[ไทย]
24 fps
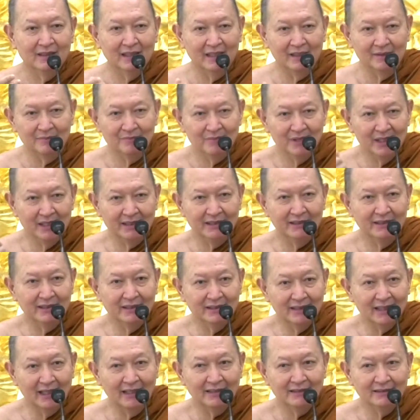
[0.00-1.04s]
เห็นมีด
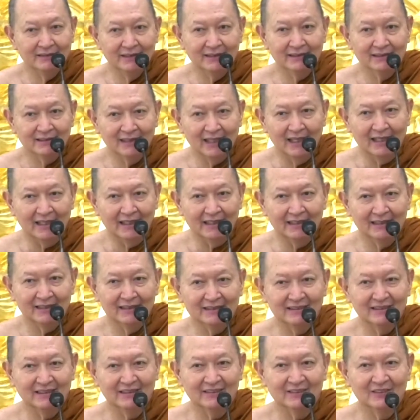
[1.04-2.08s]
ที่ใช้เชือดไก่
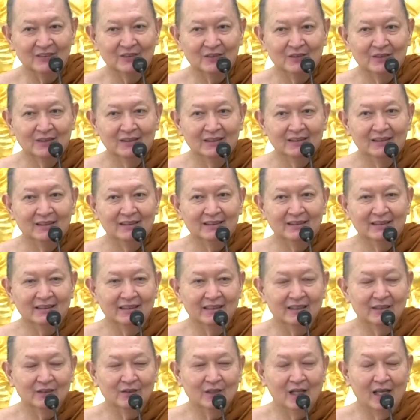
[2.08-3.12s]
อ
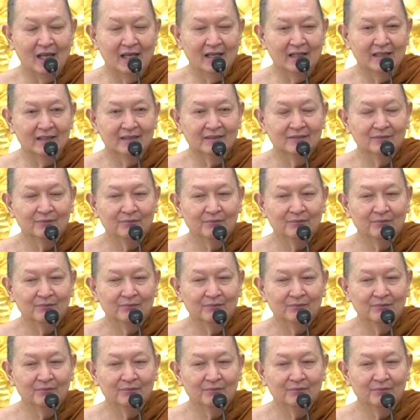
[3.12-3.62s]
ย่างนี้ก็ได้